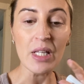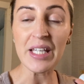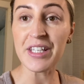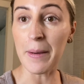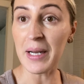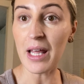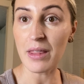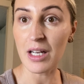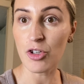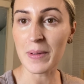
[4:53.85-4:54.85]
ya me la
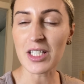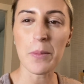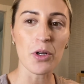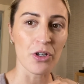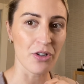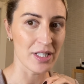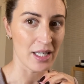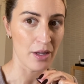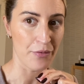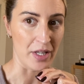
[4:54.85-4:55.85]
hice el año pasado, pero quiero que
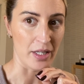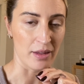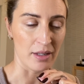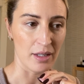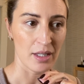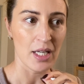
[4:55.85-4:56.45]
sea diferente